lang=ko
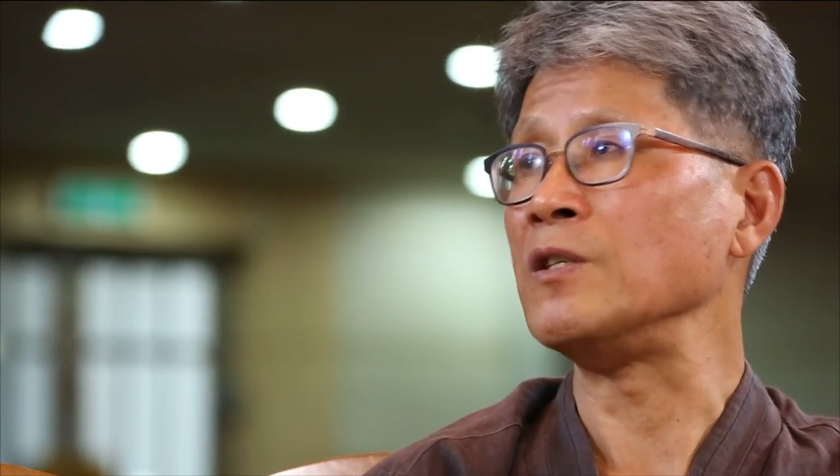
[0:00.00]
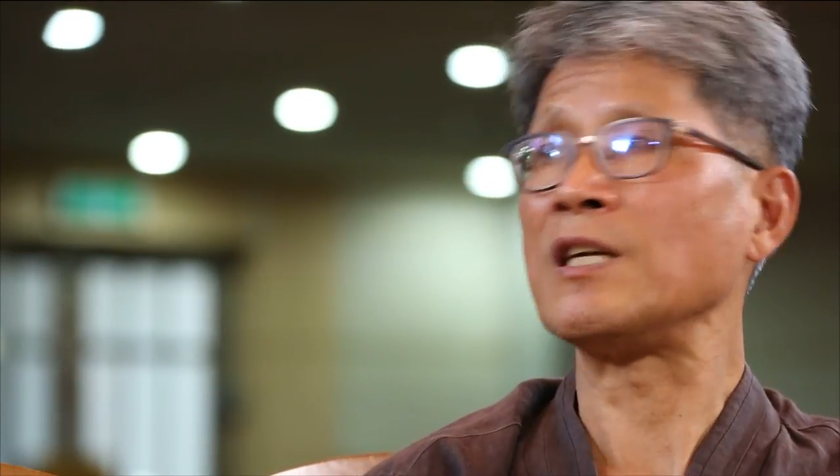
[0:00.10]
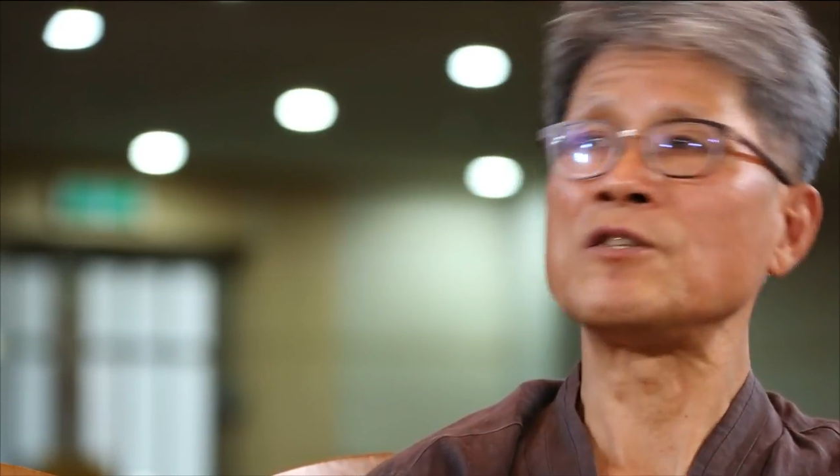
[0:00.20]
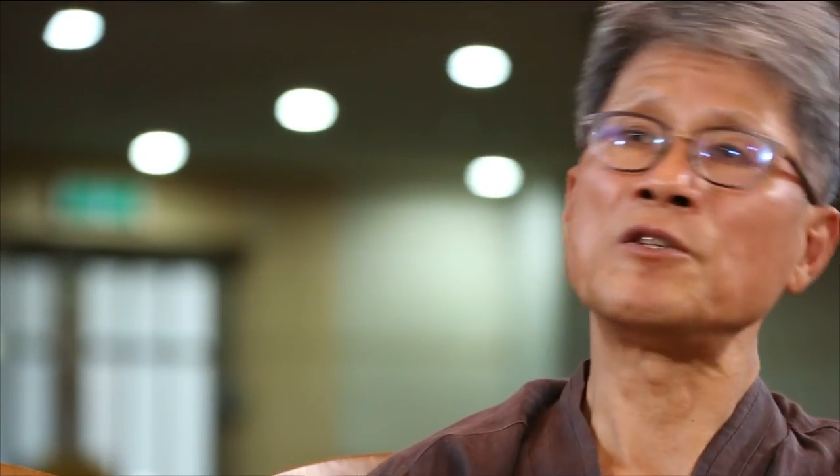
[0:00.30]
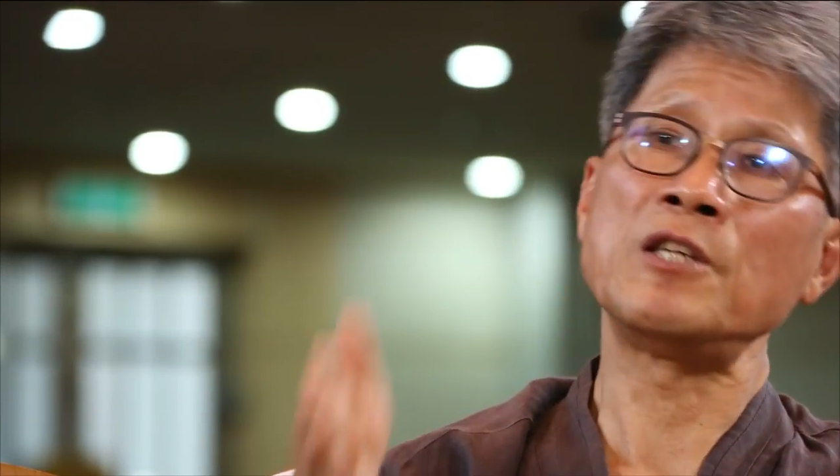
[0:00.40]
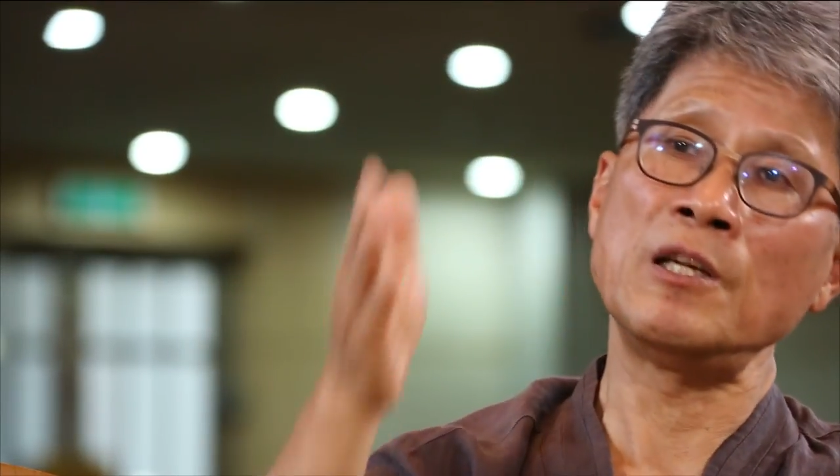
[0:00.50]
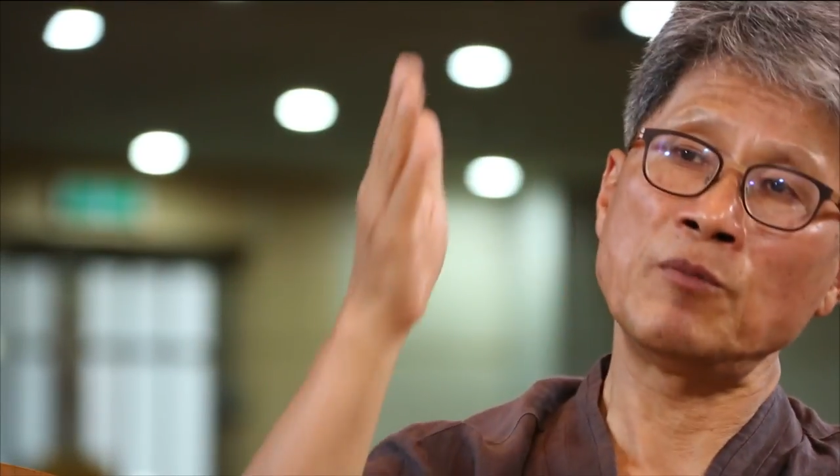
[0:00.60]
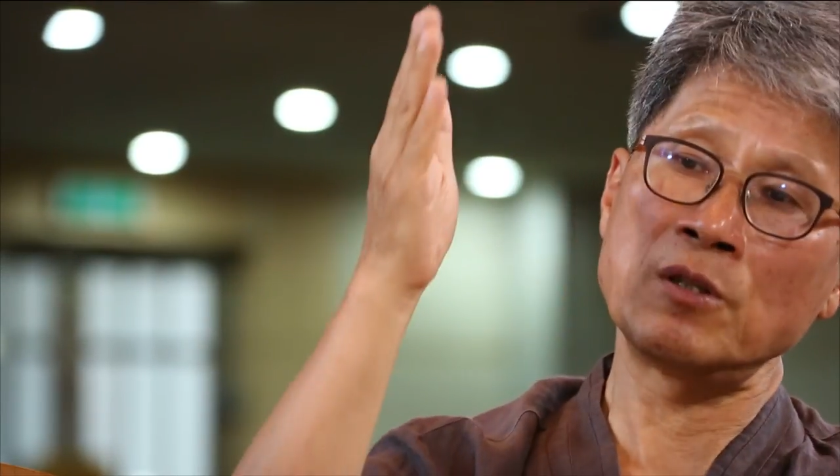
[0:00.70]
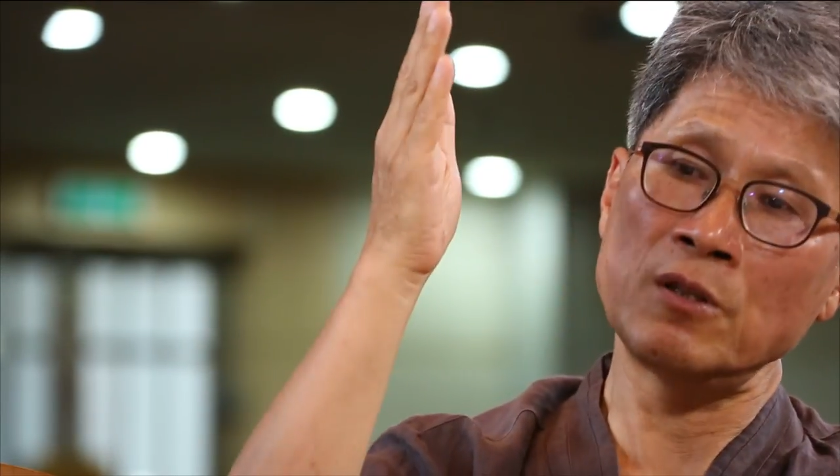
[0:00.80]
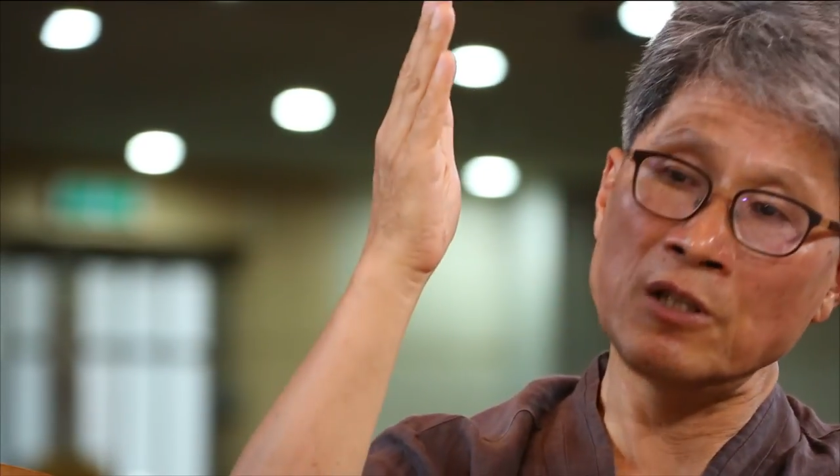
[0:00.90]
의사
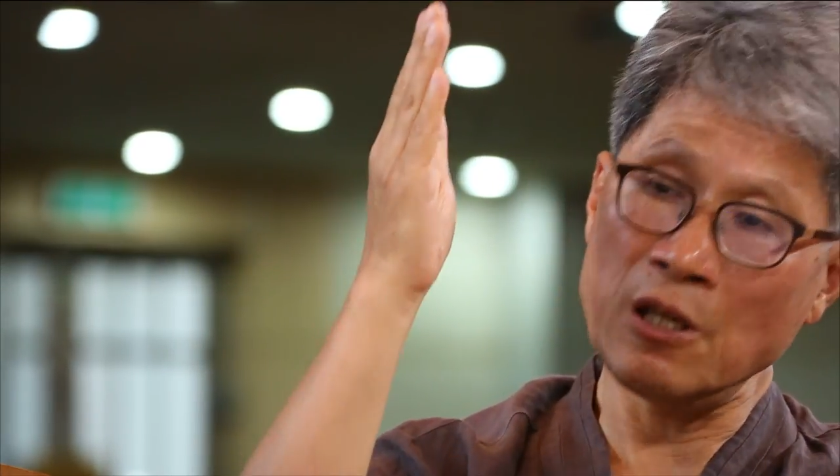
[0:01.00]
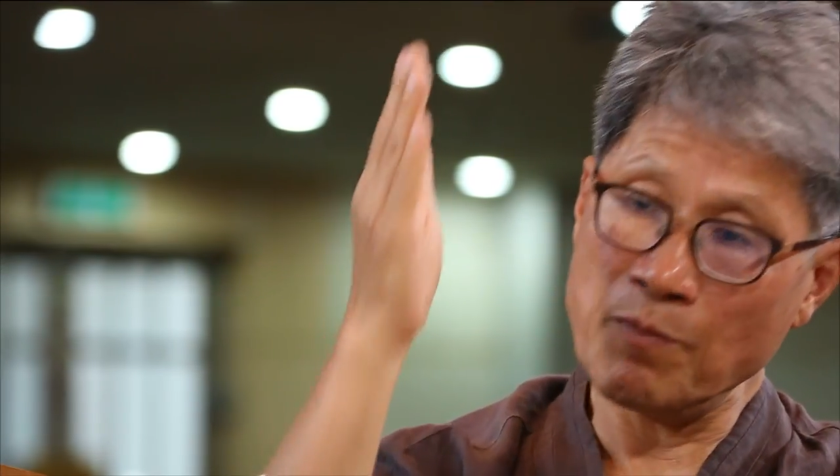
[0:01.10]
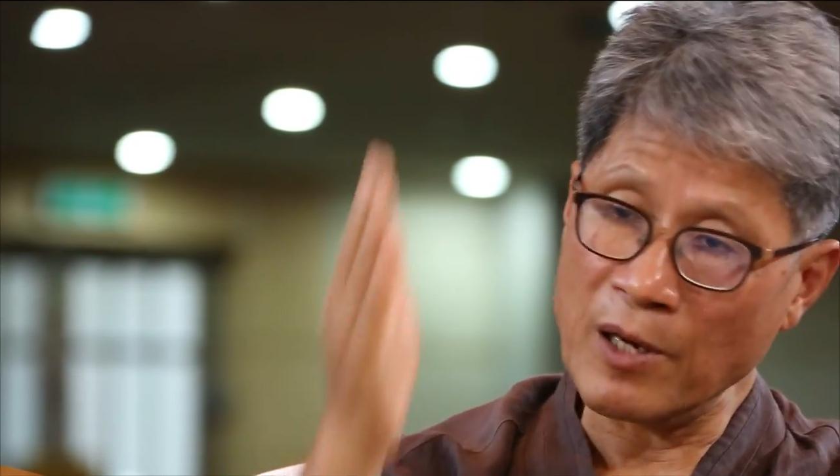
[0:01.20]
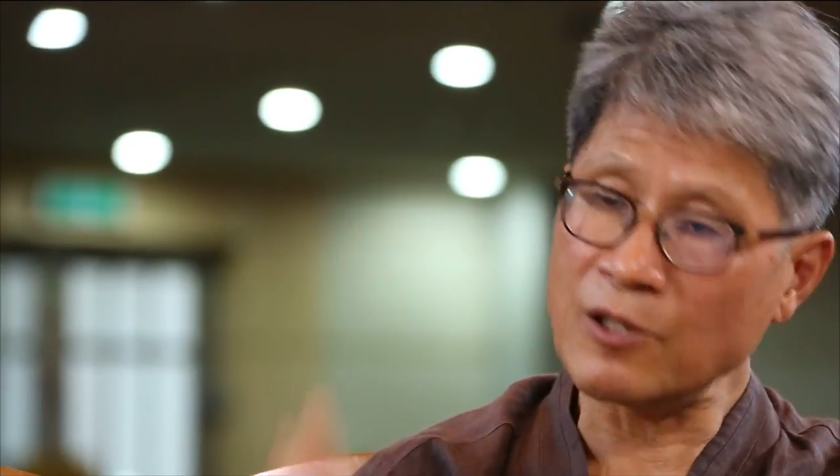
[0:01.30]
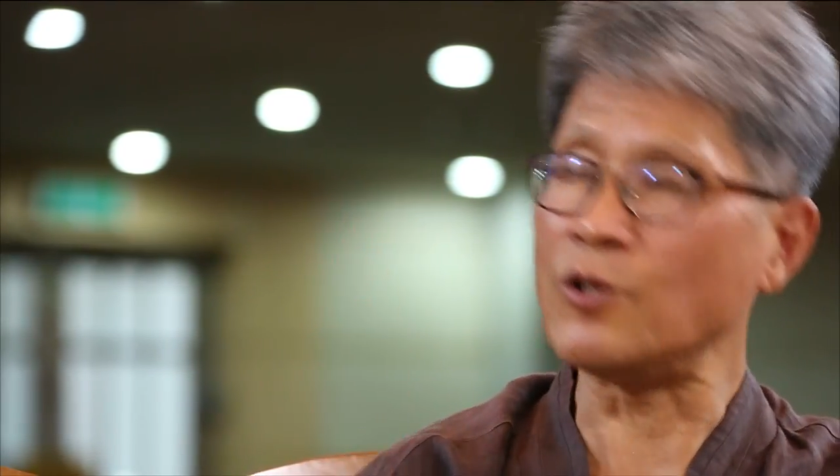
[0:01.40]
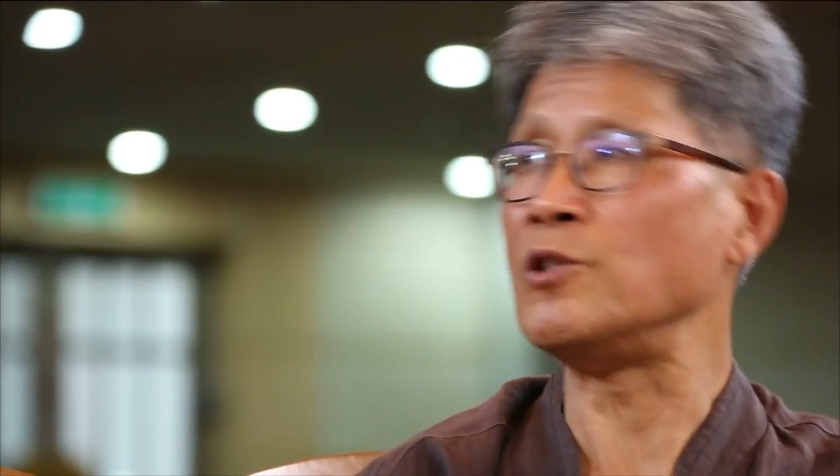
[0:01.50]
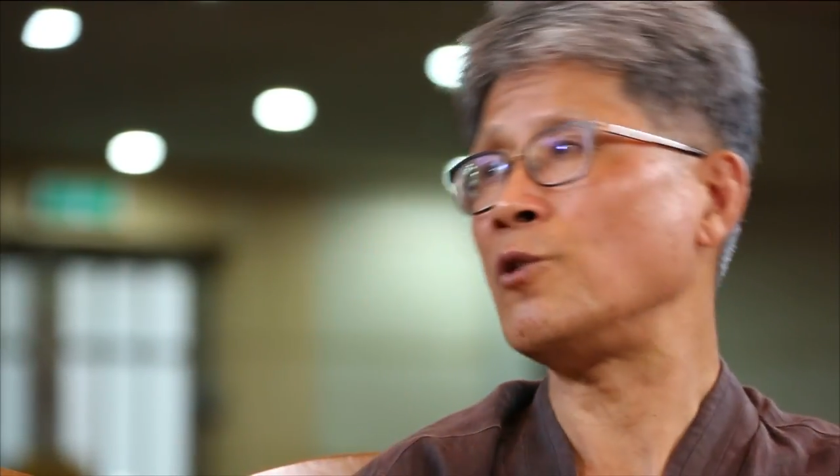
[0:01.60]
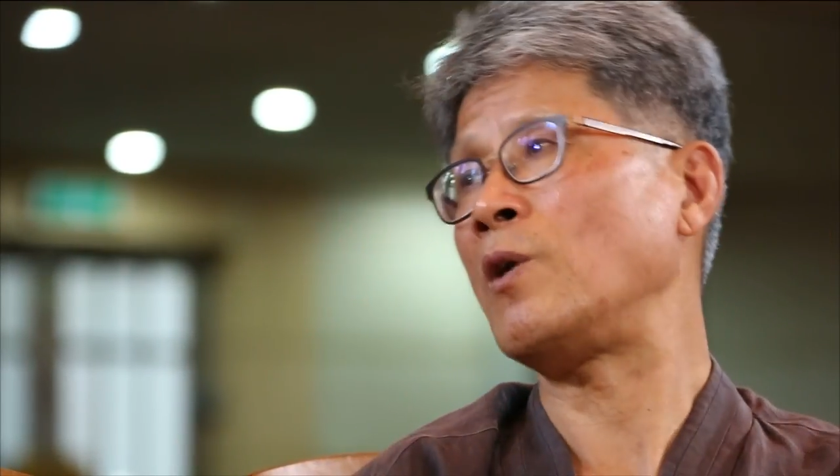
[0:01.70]
선생님은 실패를 전제로